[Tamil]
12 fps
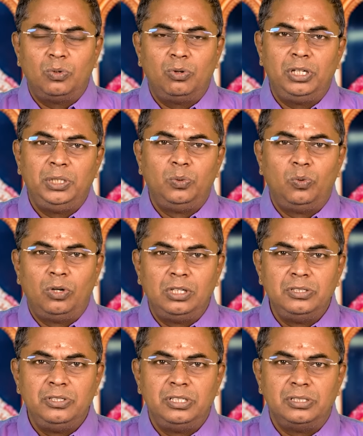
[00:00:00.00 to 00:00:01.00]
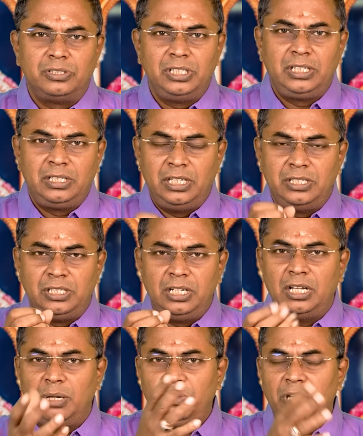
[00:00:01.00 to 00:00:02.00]
ஓடி ஒளிஞ்சு சிக்கி
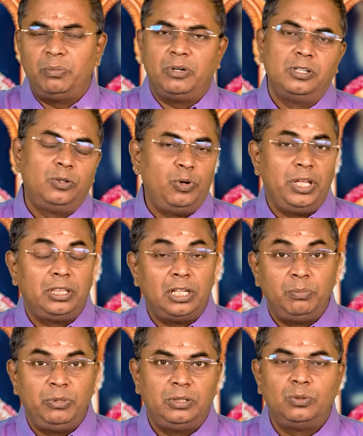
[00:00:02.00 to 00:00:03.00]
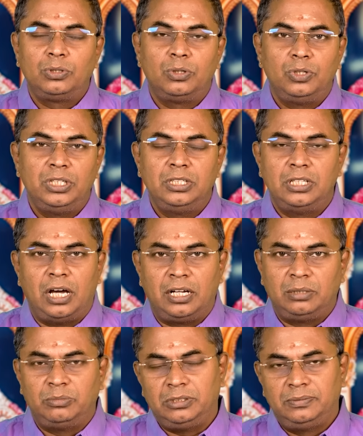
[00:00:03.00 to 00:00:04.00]
சின்ன பின்னமாகக்கூடிய தன்மையை கொடுக்கக்கூடியது இந்த
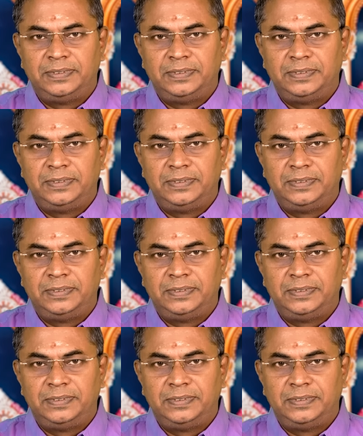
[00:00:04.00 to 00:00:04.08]
ஆறாம்